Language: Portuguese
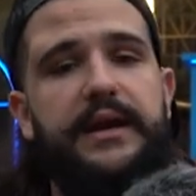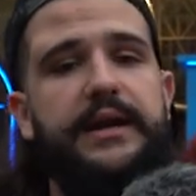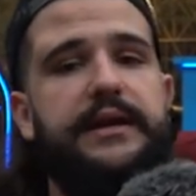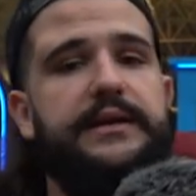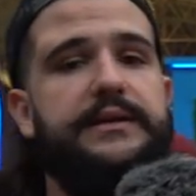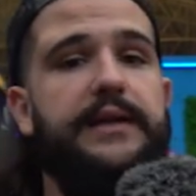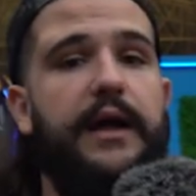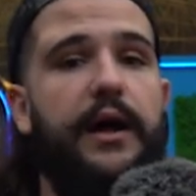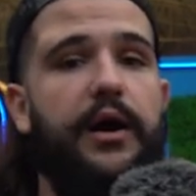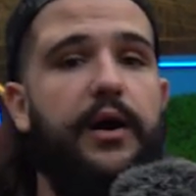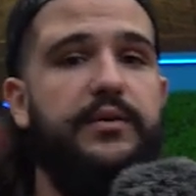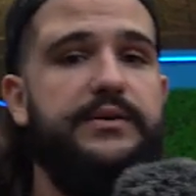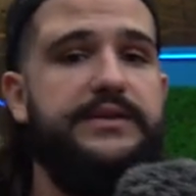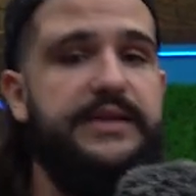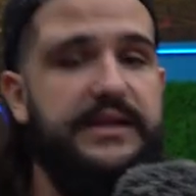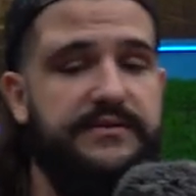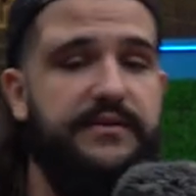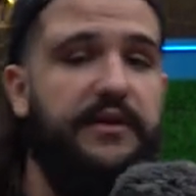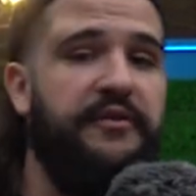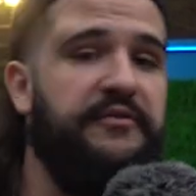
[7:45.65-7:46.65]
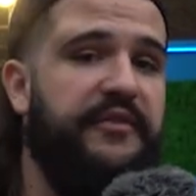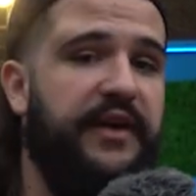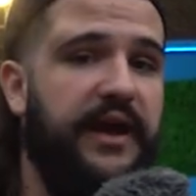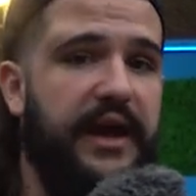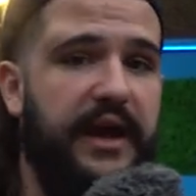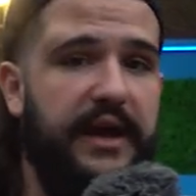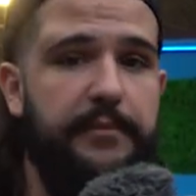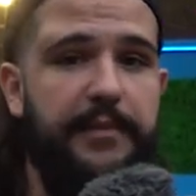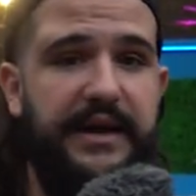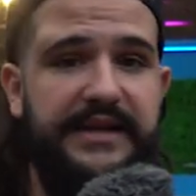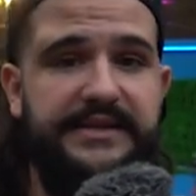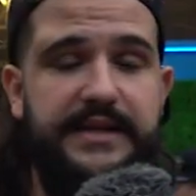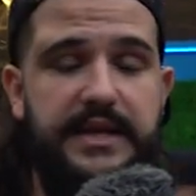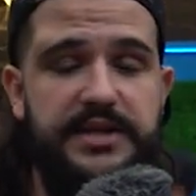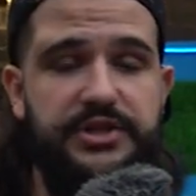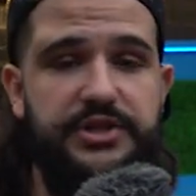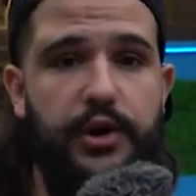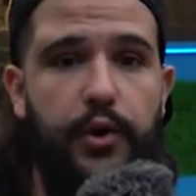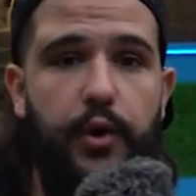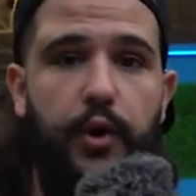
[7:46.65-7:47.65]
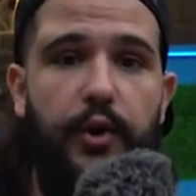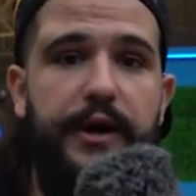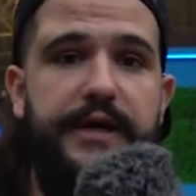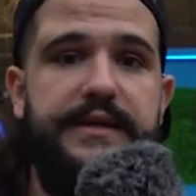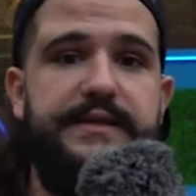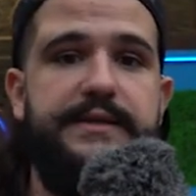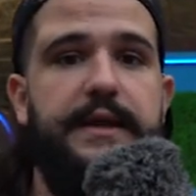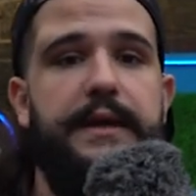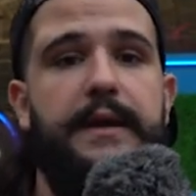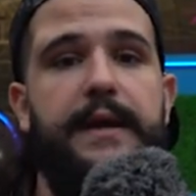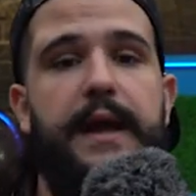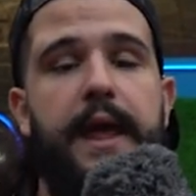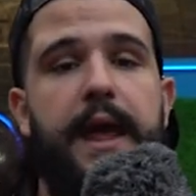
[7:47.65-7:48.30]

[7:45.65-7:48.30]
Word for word: Então vocês vão ver aí bastante coisa.